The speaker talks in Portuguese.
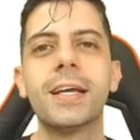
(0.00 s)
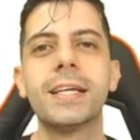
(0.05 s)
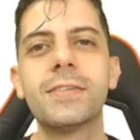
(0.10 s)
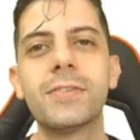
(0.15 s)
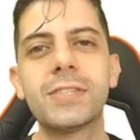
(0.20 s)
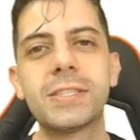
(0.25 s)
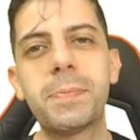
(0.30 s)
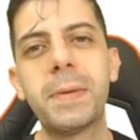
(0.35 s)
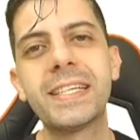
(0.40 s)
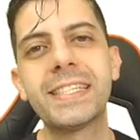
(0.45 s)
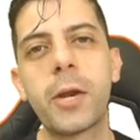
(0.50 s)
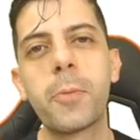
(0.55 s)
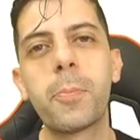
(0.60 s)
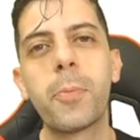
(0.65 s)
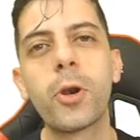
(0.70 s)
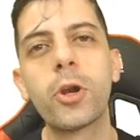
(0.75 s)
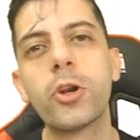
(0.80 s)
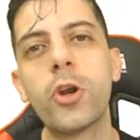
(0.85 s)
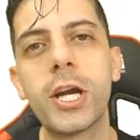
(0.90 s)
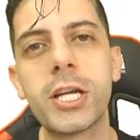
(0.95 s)
Se você pensar no
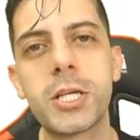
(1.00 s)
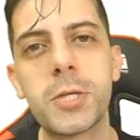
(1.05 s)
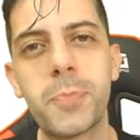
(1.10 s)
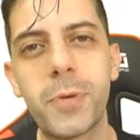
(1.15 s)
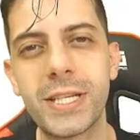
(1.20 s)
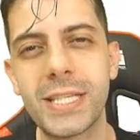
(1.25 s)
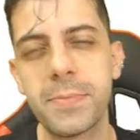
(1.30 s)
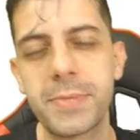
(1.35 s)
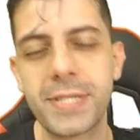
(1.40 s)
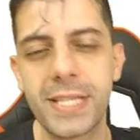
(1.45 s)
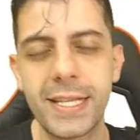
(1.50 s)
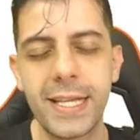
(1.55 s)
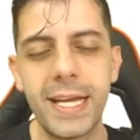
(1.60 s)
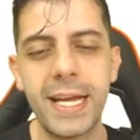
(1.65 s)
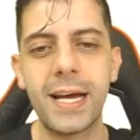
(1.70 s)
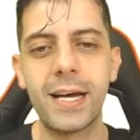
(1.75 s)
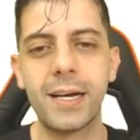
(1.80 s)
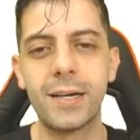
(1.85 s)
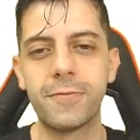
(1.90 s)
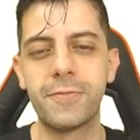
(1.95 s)
Polo Norte, por exemplo, você tem
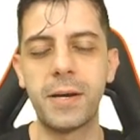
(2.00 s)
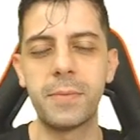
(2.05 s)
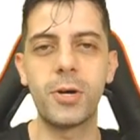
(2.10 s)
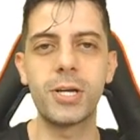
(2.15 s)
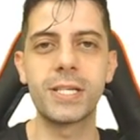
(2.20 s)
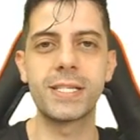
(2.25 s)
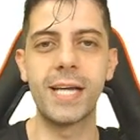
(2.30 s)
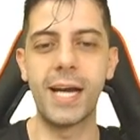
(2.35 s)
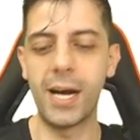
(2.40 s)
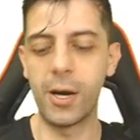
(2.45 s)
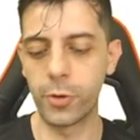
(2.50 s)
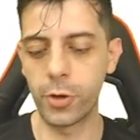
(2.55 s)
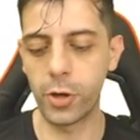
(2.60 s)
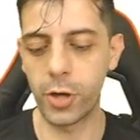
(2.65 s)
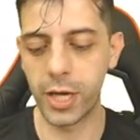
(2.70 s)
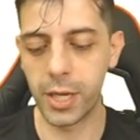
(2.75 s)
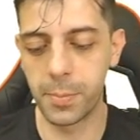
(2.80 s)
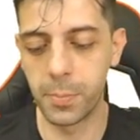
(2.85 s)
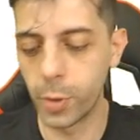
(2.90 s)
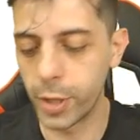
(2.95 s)
a famosa
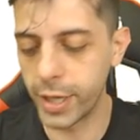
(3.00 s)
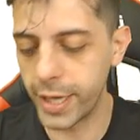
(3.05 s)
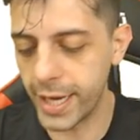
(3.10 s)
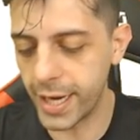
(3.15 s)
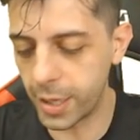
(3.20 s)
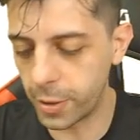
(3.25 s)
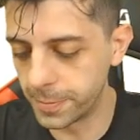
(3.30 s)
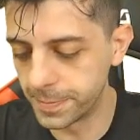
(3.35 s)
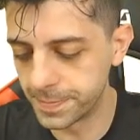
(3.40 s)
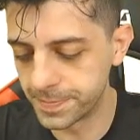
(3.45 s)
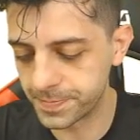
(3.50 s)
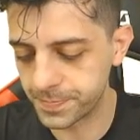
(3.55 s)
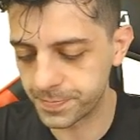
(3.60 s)
aurora boreal,